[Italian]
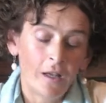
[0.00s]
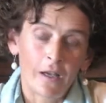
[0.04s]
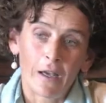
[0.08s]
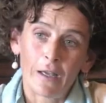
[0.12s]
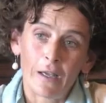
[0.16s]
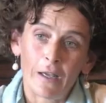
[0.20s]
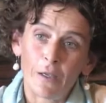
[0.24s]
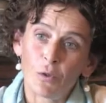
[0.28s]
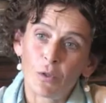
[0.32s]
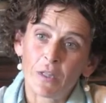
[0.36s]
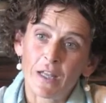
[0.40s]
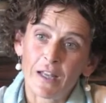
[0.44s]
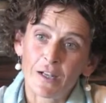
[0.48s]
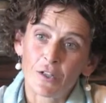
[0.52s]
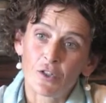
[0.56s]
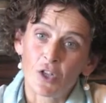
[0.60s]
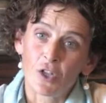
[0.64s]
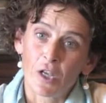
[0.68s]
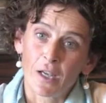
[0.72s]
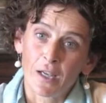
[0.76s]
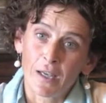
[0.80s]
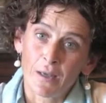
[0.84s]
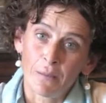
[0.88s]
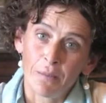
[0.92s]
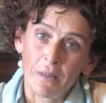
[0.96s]
aiutarci
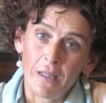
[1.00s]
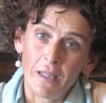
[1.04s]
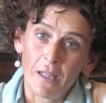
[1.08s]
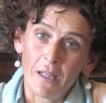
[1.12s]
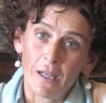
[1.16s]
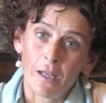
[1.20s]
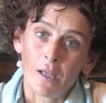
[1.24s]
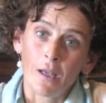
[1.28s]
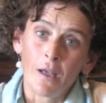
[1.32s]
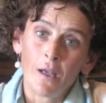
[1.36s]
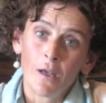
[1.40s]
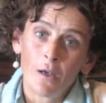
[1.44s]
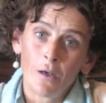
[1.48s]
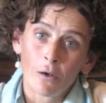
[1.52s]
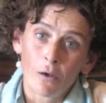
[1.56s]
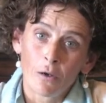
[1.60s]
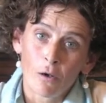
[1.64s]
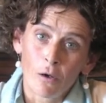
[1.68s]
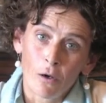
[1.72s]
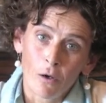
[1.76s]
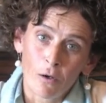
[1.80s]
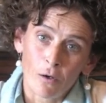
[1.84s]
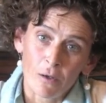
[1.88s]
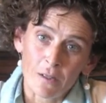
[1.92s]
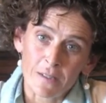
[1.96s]
a capire
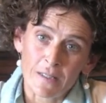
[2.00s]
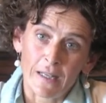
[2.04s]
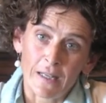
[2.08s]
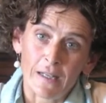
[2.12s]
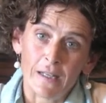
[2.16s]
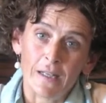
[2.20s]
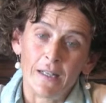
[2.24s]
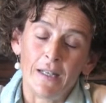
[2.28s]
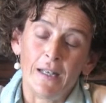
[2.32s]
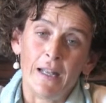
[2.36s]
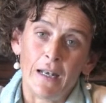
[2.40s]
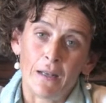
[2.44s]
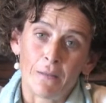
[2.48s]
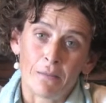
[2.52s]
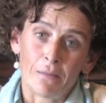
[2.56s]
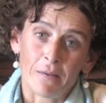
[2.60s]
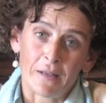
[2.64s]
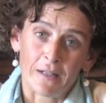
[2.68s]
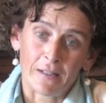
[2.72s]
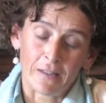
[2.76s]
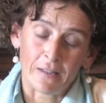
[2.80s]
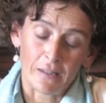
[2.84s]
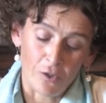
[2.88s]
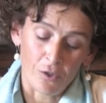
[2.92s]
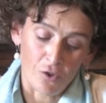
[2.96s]
cosa nella
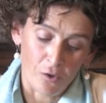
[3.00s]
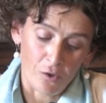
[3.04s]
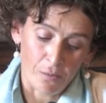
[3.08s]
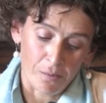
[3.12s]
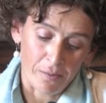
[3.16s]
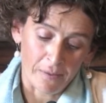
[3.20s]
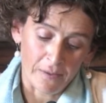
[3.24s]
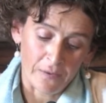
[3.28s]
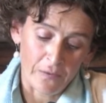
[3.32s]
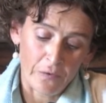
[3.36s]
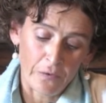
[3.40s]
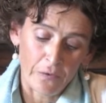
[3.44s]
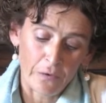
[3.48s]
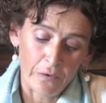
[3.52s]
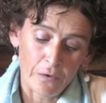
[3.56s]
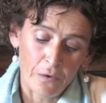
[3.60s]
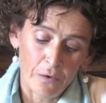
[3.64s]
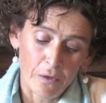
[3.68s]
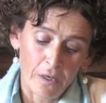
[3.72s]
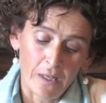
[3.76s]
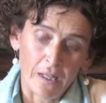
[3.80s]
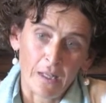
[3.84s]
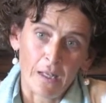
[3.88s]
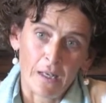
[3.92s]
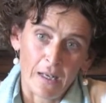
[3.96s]

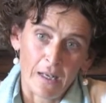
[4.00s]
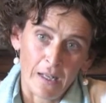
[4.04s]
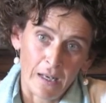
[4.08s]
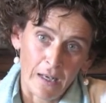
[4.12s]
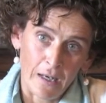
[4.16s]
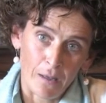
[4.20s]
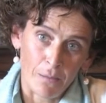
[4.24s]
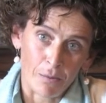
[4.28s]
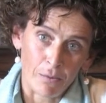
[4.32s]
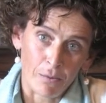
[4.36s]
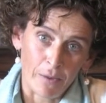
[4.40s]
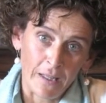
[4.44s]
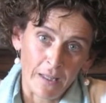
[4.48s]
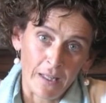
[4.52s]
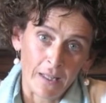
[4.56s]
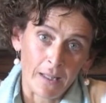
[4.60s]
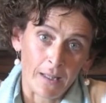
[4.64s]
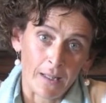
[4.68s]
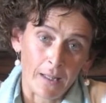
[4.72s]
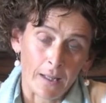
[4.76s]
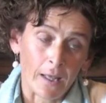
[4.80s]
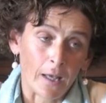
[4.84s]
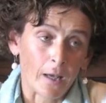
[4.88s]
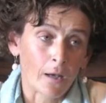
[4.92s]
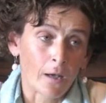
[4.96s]
partecipazione nelle
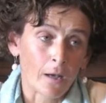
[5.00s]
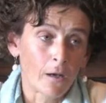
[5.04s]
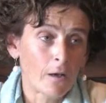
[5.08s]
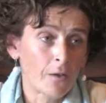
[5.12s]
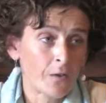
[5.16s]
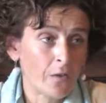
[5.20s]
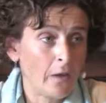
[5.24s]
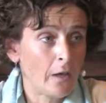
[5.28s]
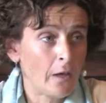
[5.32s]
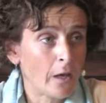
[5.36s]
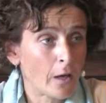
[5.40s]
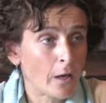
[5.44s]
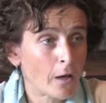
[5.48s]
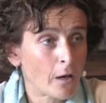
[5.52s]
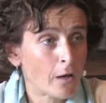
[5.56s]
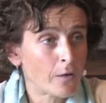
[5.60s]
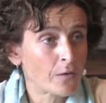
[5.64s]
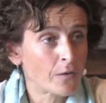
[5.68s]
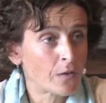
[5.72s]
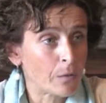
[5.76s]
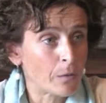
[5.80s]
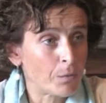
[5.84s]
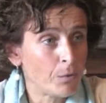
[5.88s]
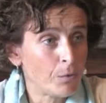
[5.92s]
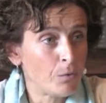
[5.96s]
politiche cosa, e che
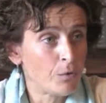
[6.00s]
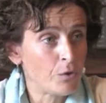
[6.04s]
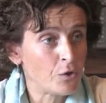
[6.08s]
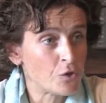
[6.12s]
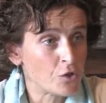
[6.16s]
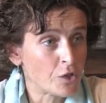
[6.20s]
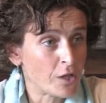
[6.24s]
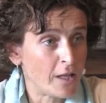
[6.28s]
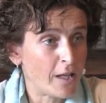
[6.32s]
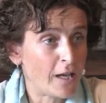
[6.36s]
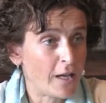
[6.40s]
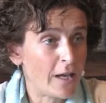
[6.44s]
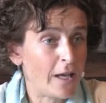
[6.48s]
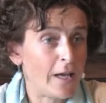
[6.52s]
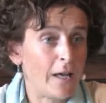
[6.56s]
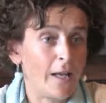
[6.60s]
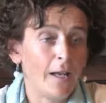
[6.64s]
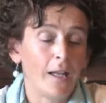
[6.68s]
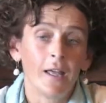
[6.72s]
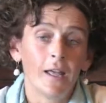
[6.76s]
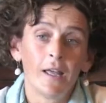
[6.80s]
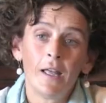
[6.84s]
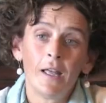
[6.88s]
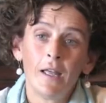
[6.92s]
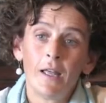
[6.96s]
cosa più in
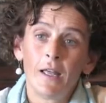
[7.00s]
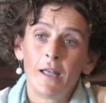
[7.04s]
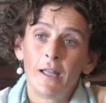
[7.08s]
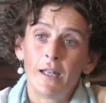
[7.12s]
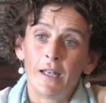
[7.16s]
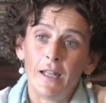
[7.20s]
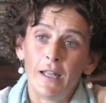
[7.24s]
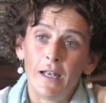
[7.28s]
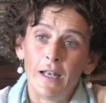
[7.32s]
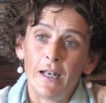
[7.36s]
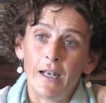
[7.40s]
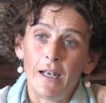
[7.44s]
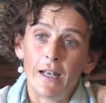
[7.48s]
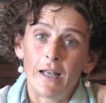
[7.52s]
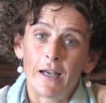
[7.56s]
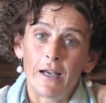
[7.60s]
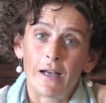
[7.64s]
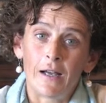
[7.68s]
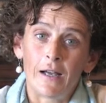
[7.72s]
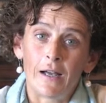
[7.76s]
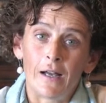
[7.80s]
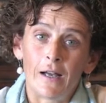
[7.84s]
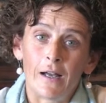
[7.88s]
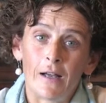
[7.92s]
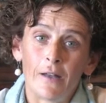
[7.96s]
generale
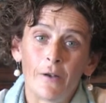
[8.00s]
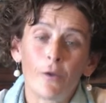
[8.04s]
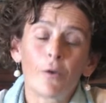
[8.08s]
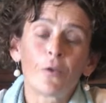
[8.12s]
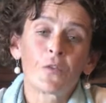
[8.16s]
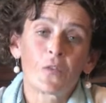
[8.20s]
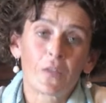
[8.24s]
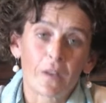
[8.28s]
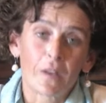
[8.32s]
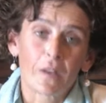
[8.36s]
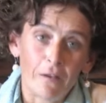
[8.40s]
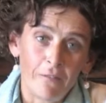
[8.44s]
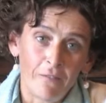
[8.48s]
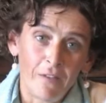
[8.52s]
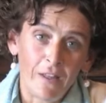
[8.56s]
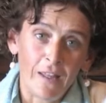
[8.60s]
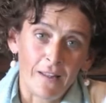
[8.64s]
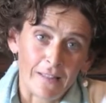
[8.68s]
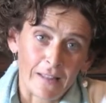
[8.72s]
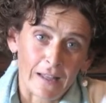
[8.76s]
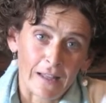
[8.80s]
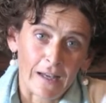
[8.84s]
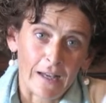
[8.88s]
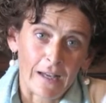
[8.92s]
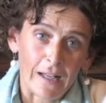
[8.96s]
nella nostra
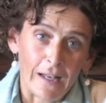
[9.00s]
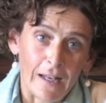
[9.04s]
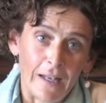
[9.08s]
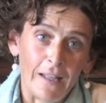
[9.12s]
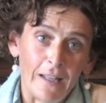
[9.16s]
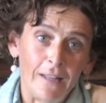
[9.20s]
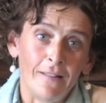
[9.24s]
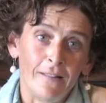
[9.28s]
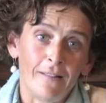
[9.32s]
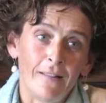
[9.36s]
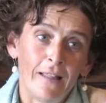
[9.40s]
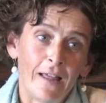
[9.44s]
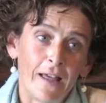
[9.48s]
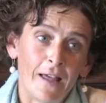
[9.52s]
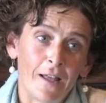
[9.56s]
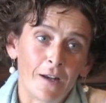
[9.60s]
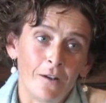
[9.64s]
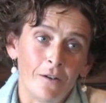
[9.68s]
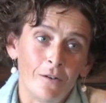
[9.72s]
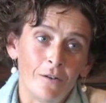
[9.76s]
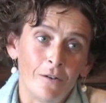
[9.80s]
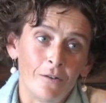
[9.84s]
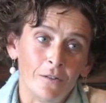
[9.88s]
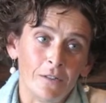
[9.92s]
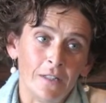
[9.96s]
vita
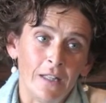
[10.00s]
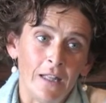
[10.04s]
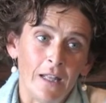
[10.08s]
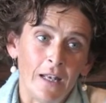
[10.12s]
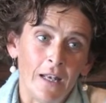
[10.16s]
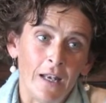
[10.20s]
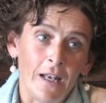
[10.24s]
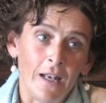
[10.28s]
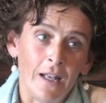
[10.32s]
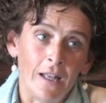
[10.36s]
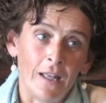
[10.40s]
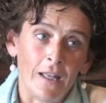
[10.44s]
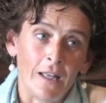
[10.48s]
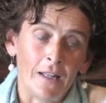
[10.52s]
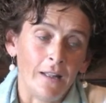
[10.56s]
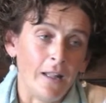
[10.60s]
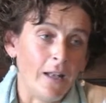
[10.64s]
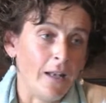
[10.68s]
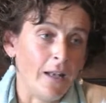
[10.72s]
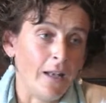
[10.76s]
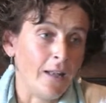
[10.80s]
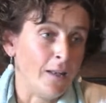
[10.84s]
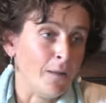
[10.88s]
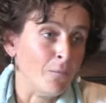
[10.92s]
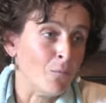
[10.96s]
all'interno delle,
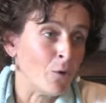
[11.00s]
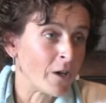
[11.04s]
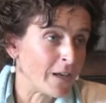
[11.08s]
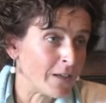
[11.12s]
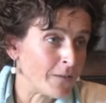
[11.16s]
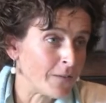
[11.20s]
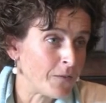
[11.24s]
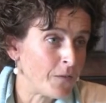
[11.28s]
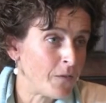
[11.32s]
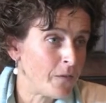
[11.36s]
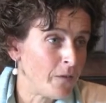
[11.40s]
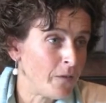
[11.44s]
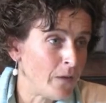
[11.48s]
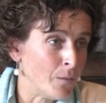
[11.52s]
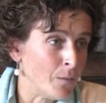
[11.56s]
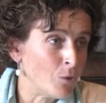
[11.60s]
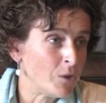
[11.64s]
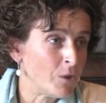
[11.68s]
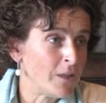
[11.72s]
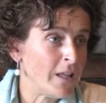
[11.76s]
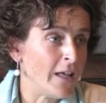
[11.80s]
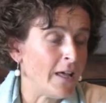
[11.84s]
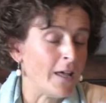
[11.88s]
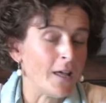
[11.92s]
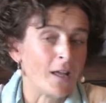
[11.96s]
delle democrazie
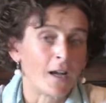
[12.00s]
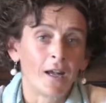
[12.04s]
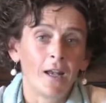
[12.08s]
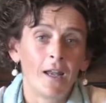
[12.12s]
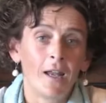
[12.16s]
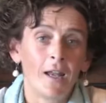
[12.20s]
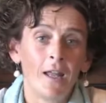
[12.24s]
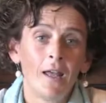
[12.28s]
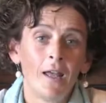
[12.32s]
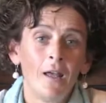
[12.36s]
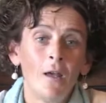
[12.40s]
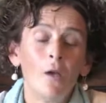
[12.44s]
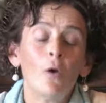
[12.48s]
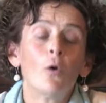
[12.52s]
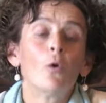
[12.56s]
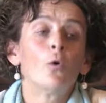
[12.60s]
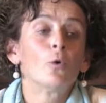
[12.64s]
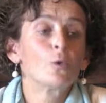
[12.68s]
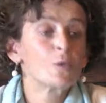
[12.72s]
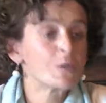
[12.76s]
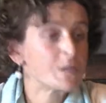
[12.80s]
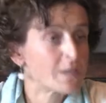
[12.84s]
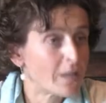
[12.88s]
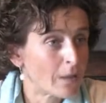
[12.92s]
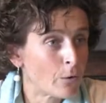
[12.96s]
moderne
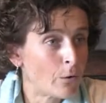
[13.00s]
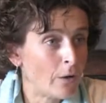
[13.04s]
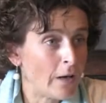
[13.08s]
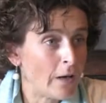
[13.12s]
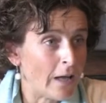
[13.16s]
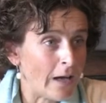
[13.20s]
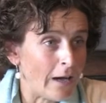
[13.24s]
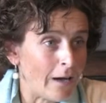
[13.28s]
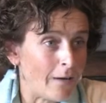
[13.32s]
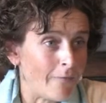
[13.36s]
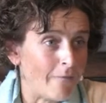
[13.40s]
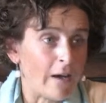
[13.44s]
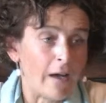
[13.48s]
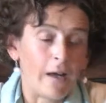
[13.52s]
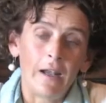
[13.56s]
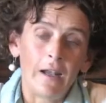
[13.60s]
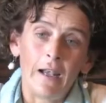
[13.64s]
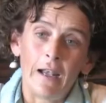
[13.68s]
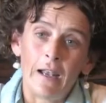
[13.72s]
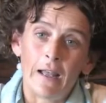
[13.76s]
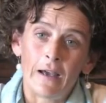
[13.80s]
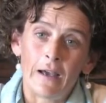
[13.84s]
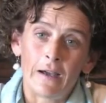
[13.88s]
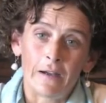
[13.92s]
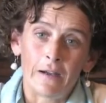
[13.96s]
ostacolava
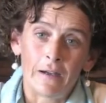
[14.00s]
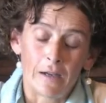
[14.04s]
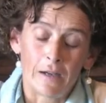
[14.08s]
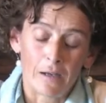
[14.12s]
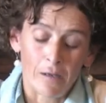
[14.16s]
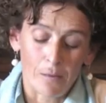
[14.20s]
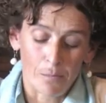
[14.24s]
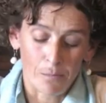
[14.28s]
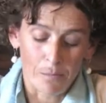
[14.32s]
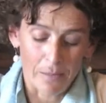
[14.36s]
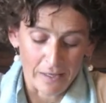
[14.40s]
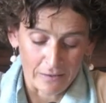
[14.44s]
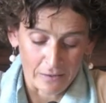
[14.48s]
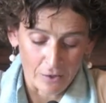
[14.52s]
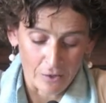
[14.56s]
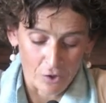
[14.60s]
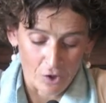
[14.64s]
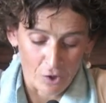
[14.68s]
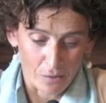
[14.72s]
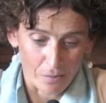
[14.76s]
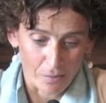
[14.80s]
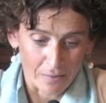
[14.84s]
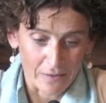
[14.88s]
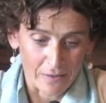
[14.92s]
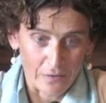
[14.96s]
la
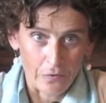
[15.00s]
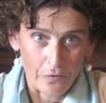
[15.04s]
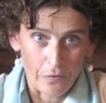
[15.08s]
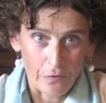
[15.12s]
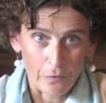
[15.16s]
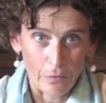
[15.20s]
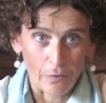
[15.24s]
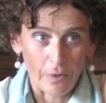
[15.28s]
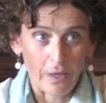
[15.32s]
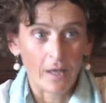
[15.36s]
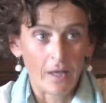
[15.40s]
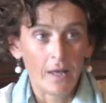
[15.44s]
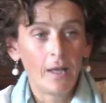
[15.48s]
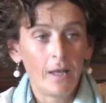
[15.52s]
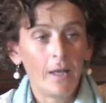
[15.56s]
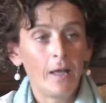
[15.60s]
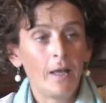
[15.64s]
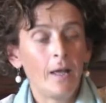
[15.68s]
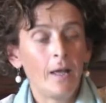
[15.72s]
partecipazione.